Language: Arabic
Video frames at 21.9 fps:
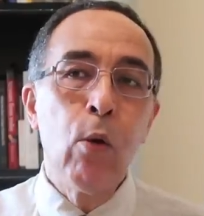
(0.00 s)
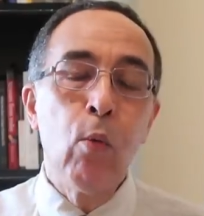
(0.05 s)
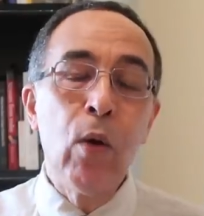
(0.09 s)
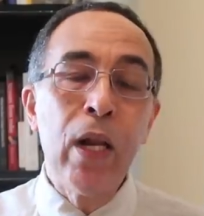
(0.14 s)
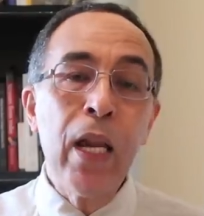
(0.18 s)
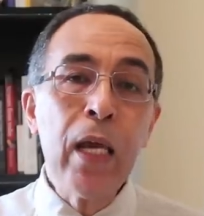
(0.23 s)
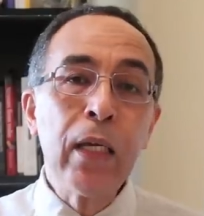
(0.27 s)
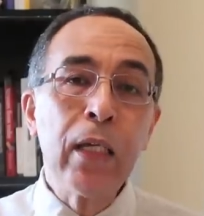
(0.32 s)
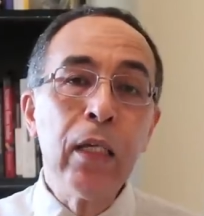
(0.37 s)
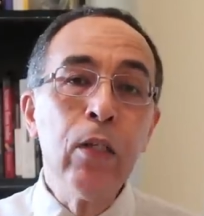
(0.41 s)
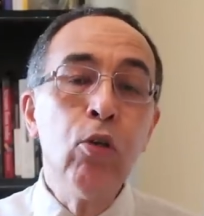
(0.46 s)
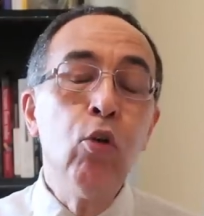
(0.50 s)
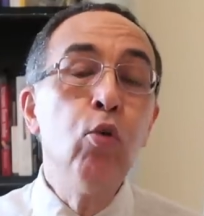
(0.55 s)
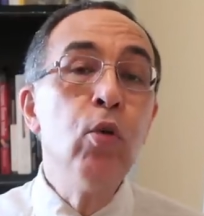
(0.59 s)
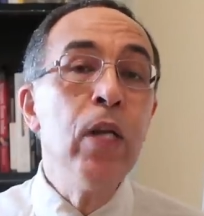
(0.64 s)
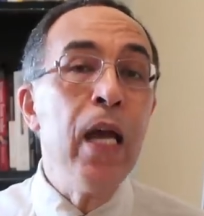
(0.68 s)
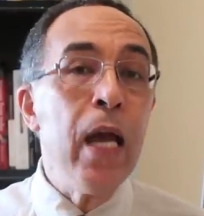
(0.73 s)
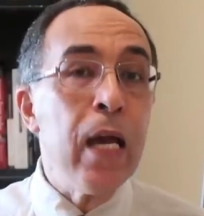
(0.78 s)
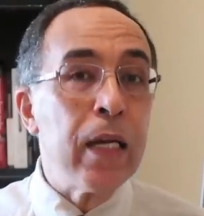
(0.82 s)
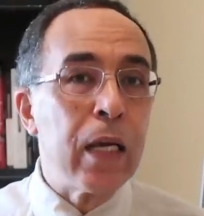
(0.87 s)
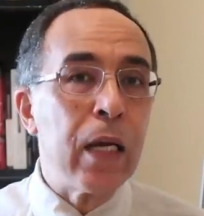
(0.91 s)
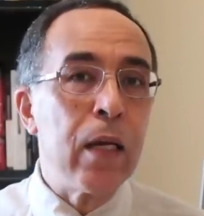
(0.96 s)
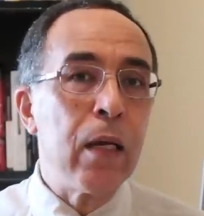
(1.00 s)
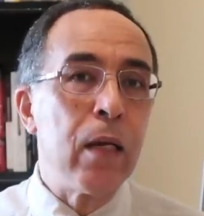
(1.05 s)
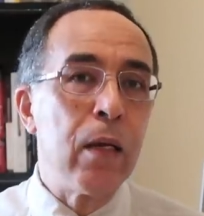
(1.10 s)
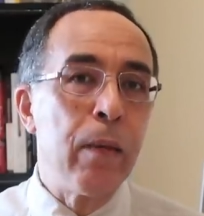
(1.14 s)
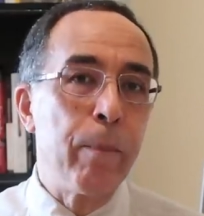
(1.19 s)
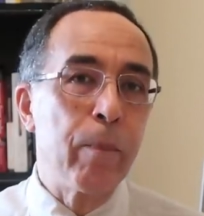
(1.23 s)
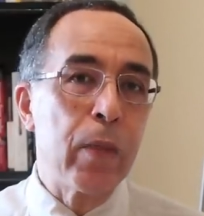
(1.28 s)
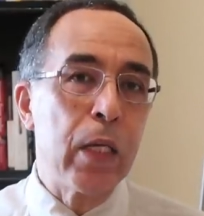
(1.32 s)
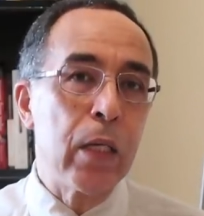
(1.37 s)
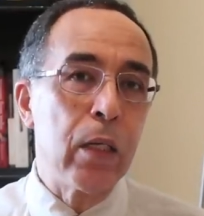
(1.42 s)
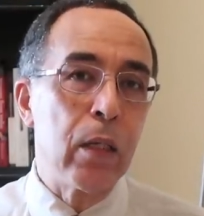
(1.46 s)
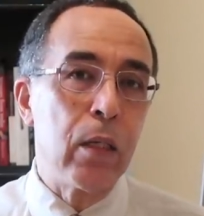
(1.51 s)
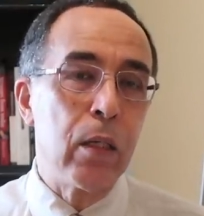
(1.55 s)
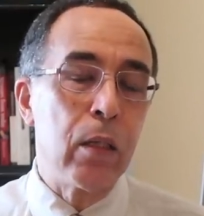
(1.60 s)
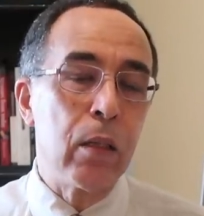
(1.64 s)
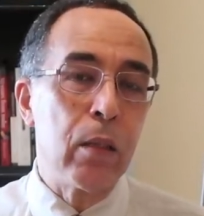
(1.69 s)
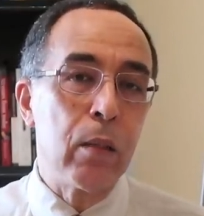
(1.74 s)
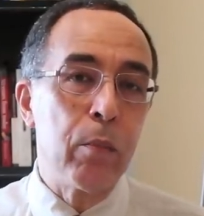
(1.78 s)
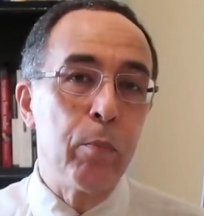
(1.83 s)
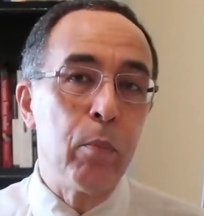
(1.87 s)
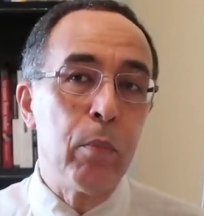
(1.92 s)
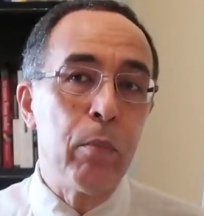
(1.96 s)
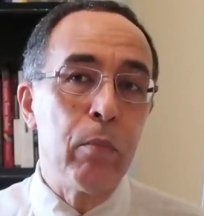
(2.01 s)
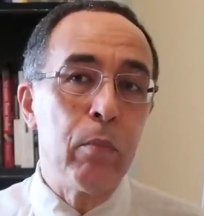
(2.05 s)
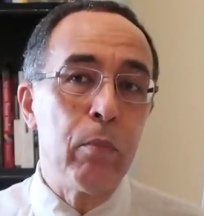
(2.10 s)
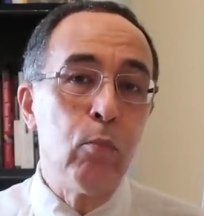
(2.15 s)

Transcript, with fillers: ولكن هناك آه,